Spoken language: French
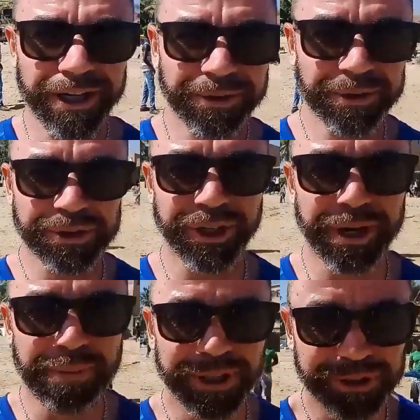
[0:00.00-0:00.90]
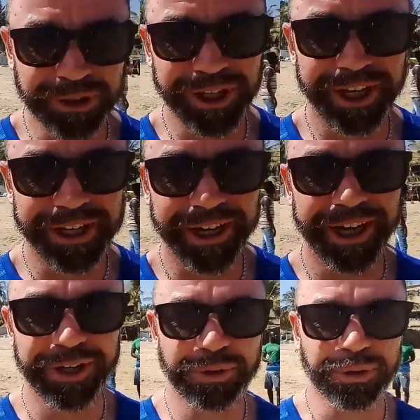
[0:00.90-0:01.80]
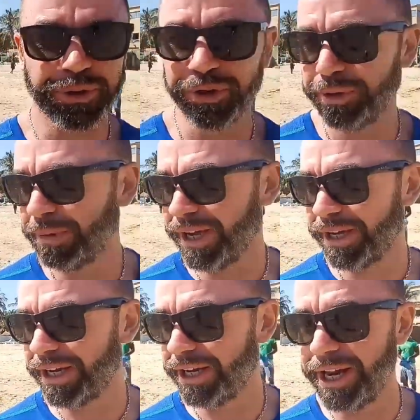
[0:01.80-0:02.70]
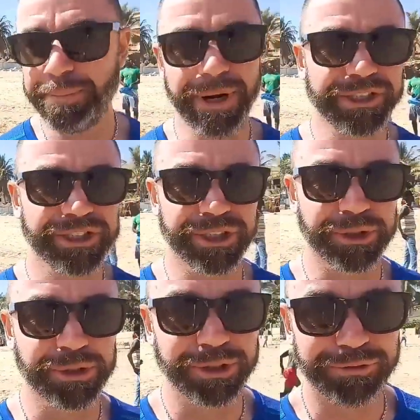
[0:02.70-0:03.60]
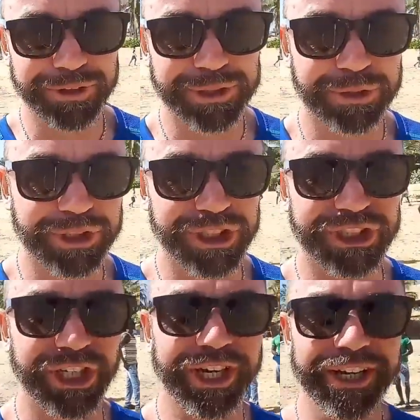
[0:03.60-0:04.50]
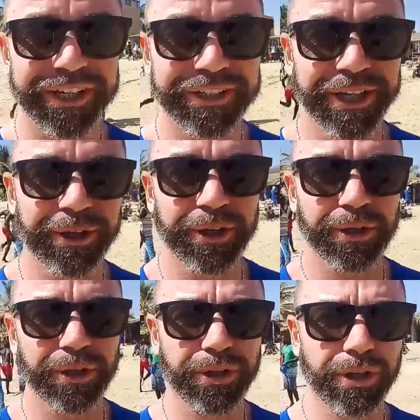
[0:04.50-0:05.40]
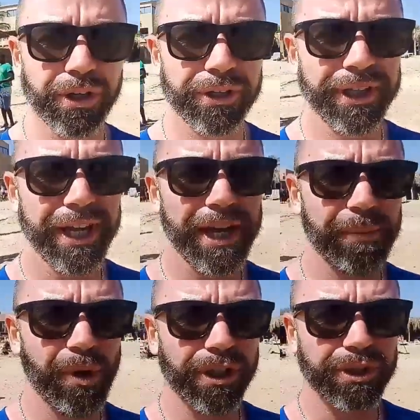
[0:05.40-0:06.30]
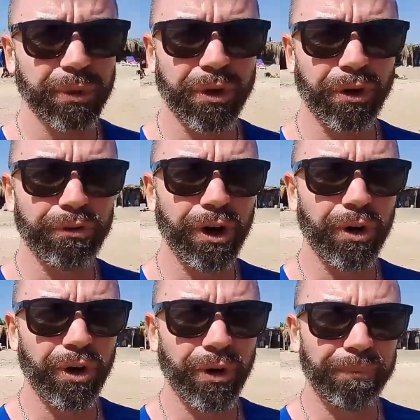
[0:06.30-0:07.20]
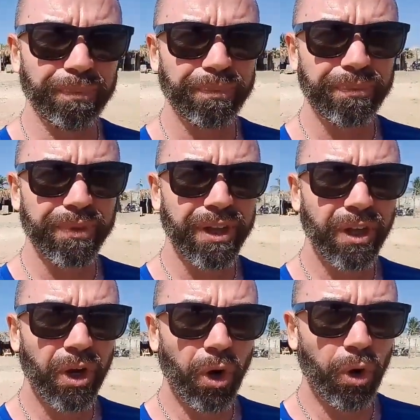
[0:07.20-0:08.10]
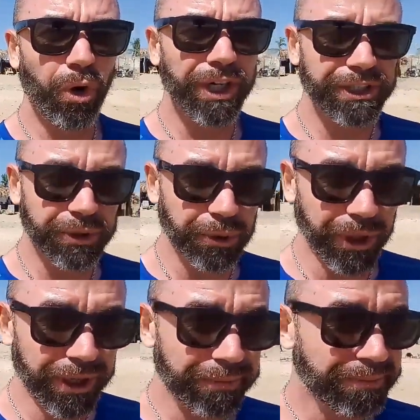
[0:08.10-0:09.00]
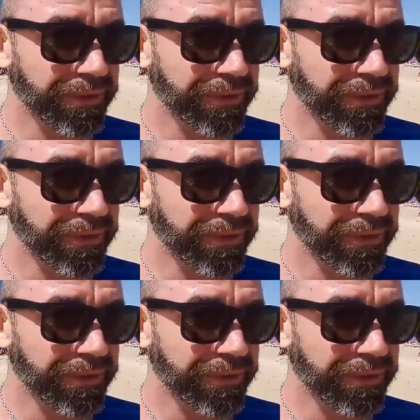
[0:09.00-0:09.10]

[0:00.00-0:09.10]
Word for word: donc sur la plage de Nierneral, donc euh, bah, la, plage qui est juste en face de chez Cher. Hein. D'ailleurs, euh, derrière moi, je crois qu'on voit le, resto. Hein.